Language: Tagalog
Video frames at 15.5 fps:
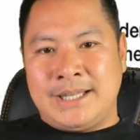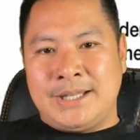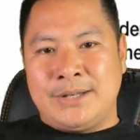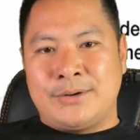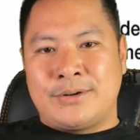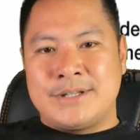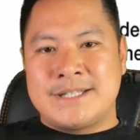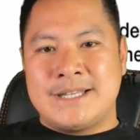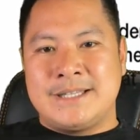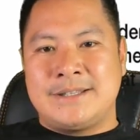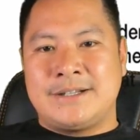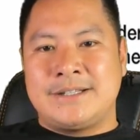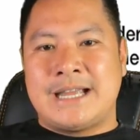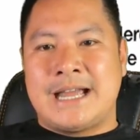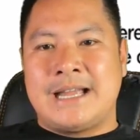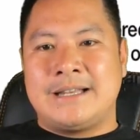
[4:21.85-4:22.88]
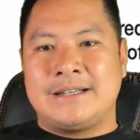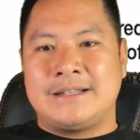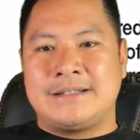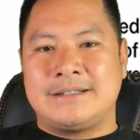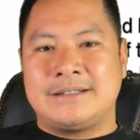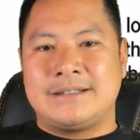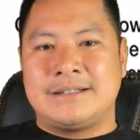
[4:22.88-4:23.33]
kinoconsider yan?
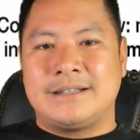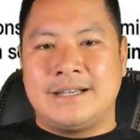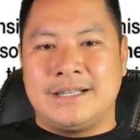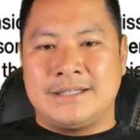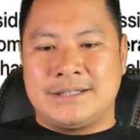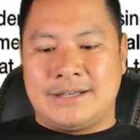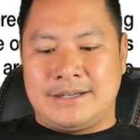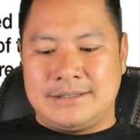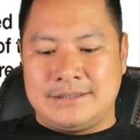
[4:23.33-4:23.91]
Ito.